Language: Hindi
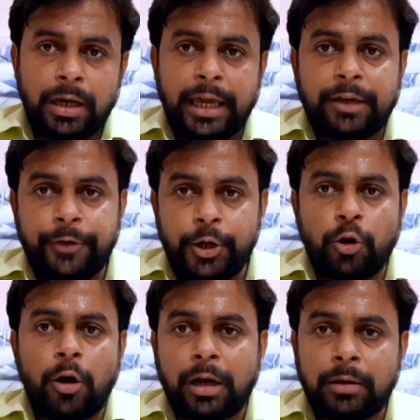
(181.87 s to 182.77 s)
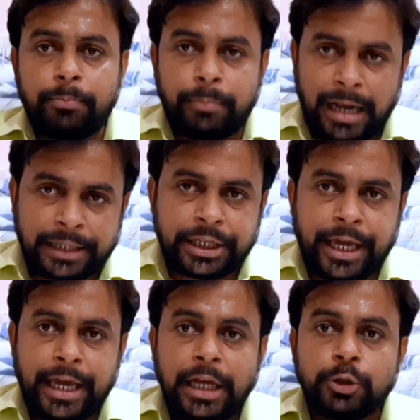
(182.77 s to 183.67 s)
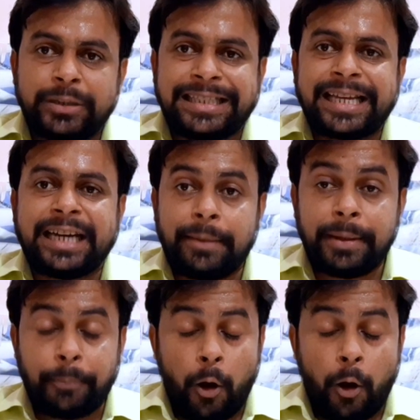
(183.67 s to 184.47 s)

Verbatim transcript: एक वीडियो को बनाते हैं तो इसलिए गर्मी